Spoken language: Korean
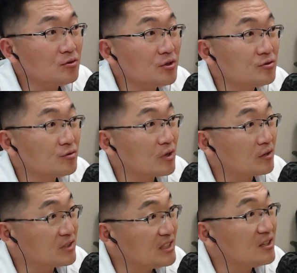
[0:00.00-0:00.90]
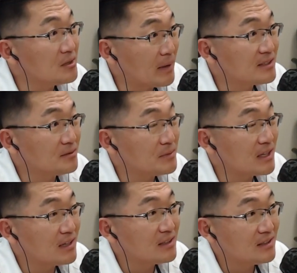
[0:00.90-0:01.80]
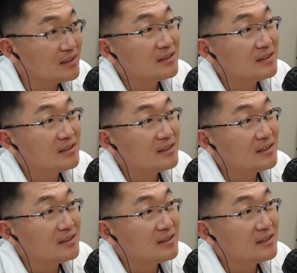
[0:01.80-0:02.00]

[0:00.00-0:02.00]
선수들하고 인연이 많습니다. 어. 음.